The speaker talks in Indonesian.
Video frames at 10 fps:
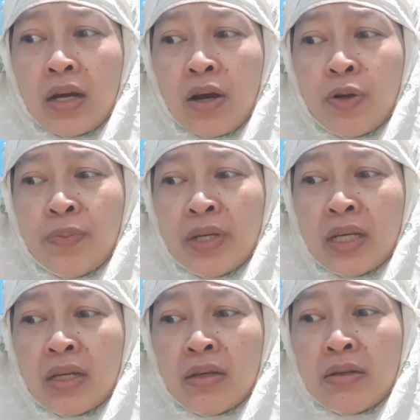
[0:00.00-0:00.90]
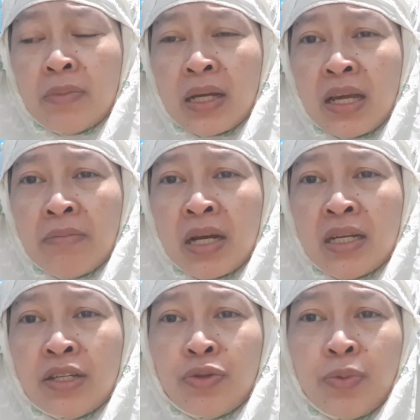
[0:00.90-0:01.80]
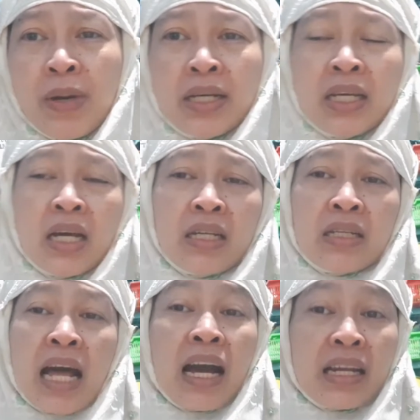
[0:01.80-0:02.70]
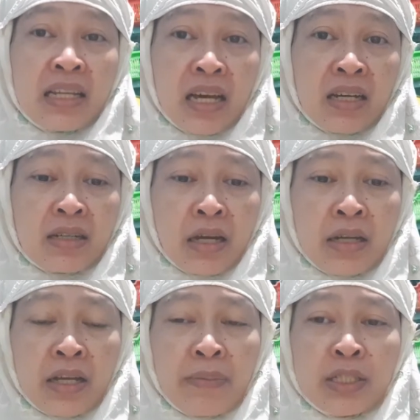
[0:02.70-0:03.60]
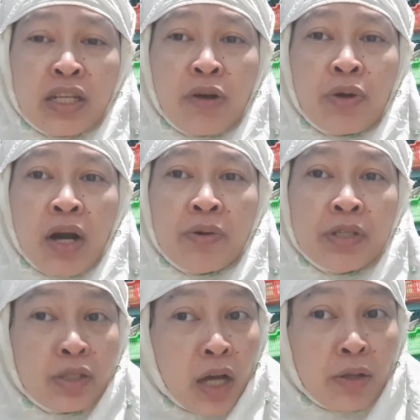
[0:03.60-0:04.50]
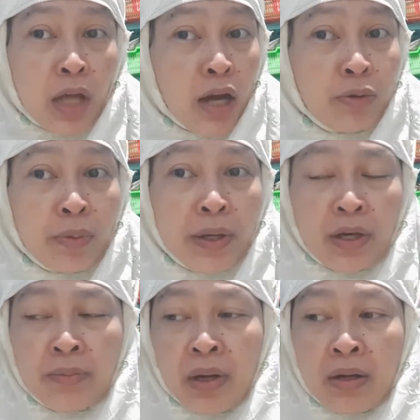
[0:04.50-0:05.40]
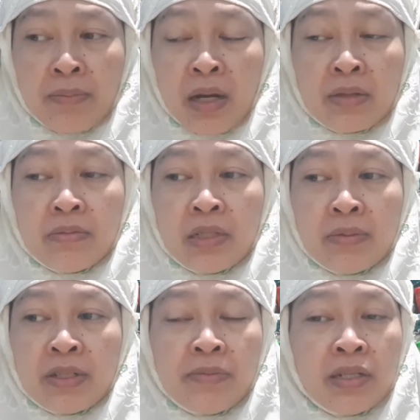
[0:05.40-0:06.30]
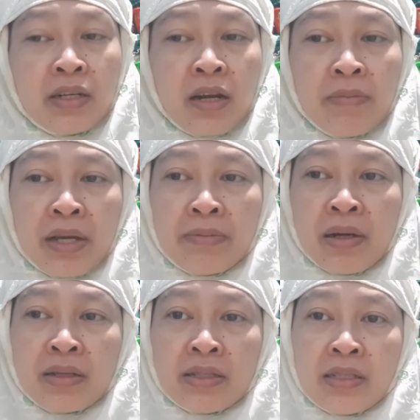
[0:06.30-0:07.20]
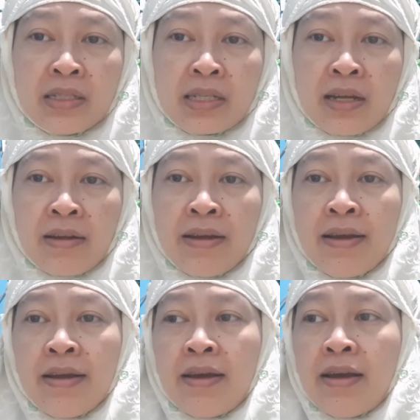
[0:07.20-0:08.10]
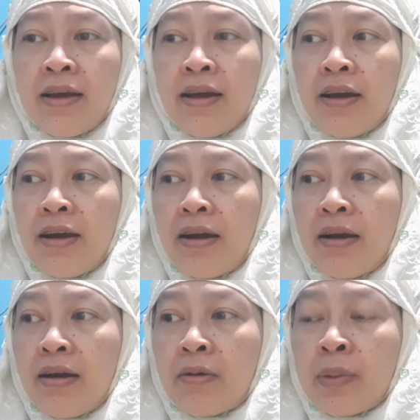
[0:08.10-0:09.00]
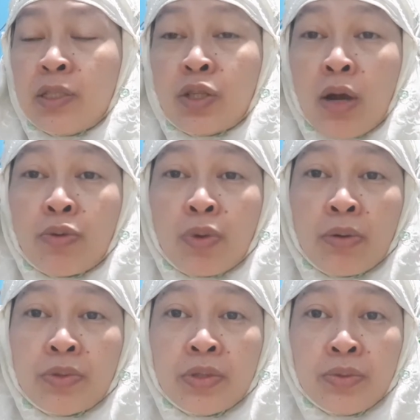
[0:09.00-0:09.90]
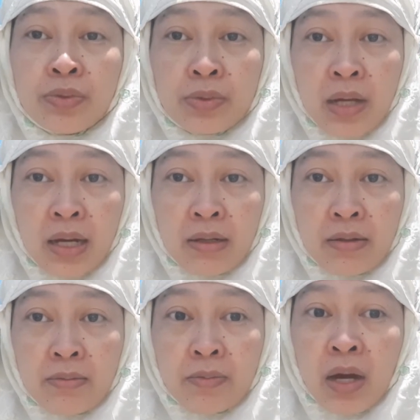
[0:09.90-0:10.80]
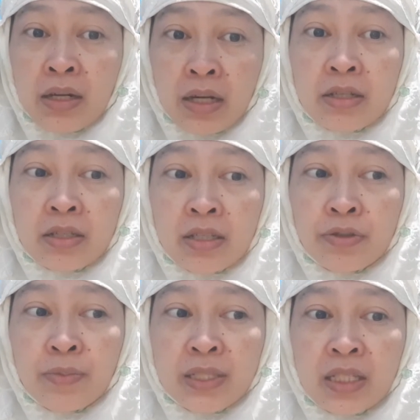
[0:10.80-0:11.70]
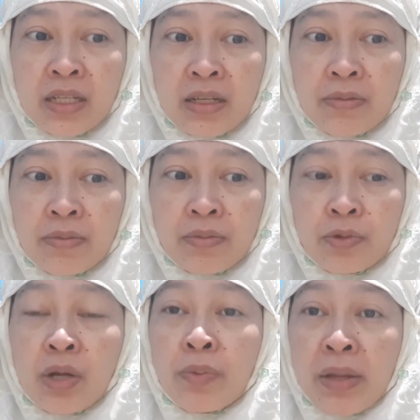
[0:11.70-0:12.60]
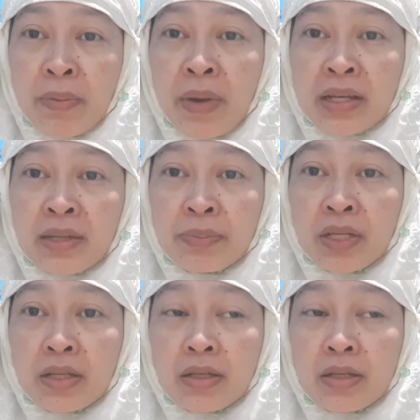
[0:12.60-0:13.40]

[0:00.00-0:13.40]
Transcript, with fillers: aku pikir bagian badan itu bagian tangan ya karena yang masih kaku-kaku ini tangan udah baikan bang banget bener-bener beneran baik banget ini sekarang masih kaku-kaku gitu tangan bahkan hari ketiga itu masih udah mulai membaik tapi